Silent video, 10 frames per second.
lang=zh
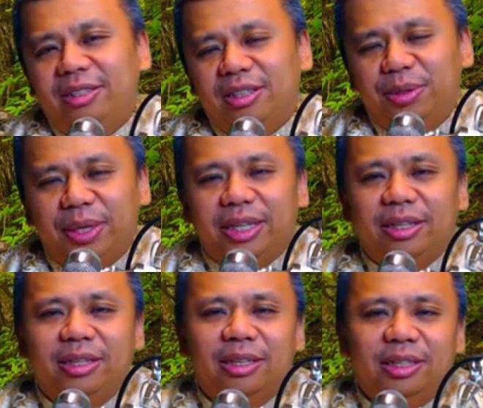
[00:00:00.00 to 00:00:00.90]
各位，
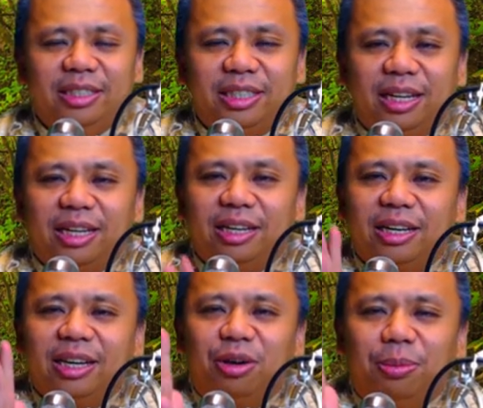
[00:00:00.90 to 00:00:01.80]
现在看在
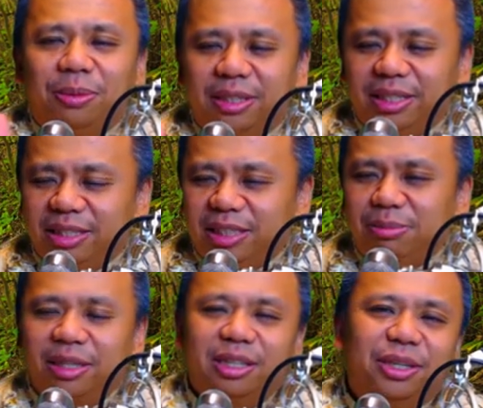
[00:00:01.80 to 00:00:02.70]
看我们这个视
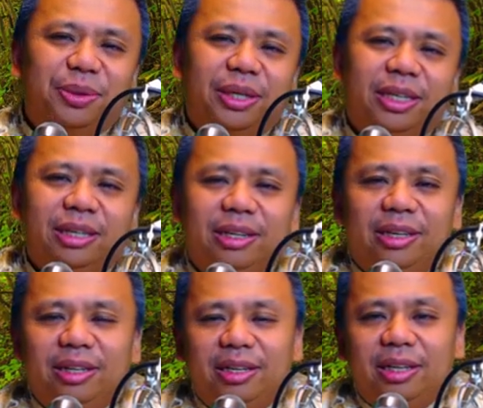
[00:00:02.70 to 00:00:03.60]
频的各位，
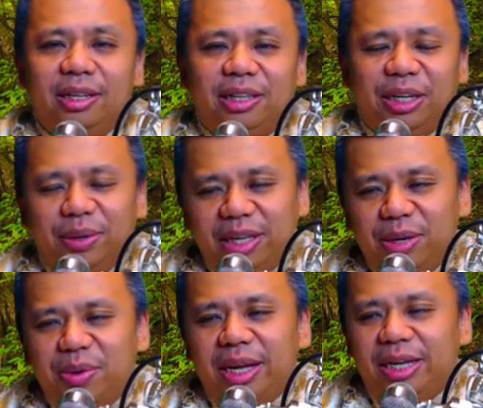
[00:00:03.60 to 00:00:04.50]
你会
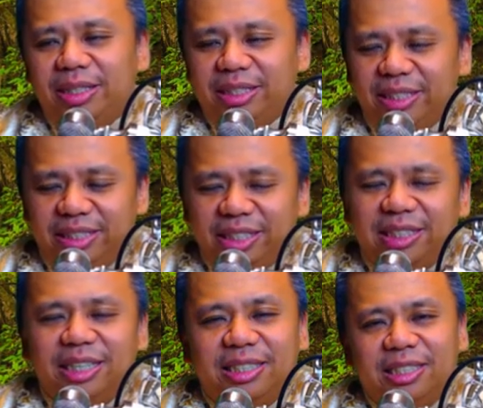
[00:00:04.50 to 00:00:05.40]
因为你现
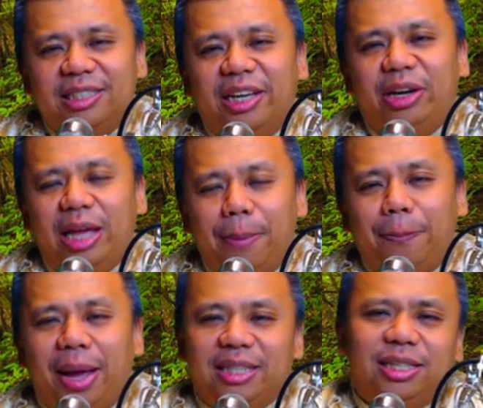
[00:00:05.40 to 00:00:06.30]
在身上有一
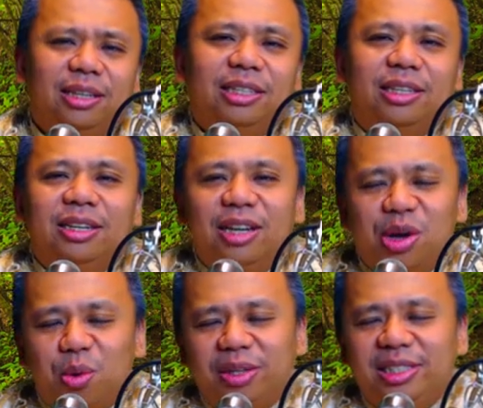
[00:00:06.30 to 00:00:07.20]
百张的
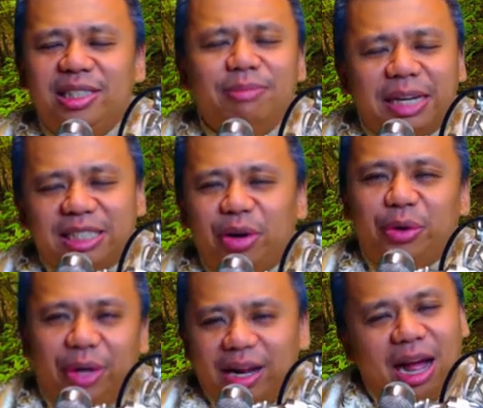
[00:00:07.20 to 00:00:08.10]
光之美少
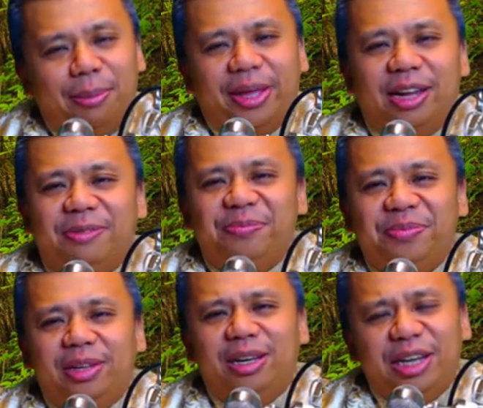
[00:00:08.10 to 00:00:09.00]
女的卡片，
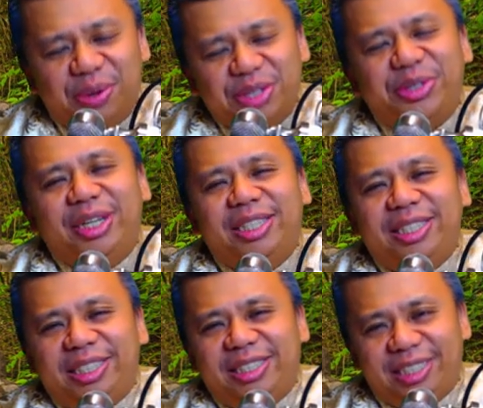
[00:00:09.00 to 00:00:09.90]
你会觉得自
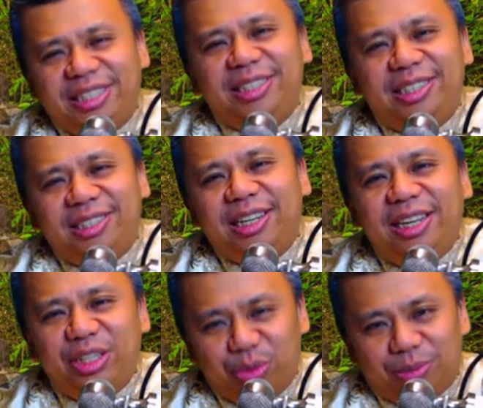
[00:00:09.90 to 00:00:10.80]
己是人生胜
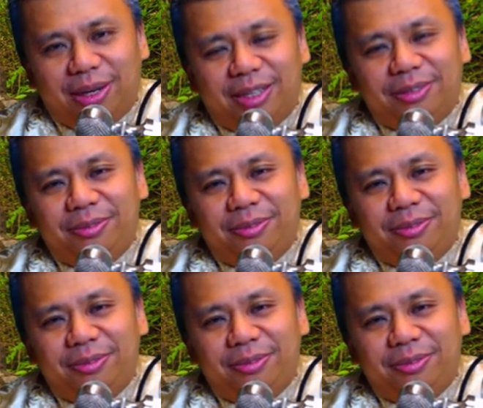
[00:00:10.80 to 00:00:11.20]
利组吗？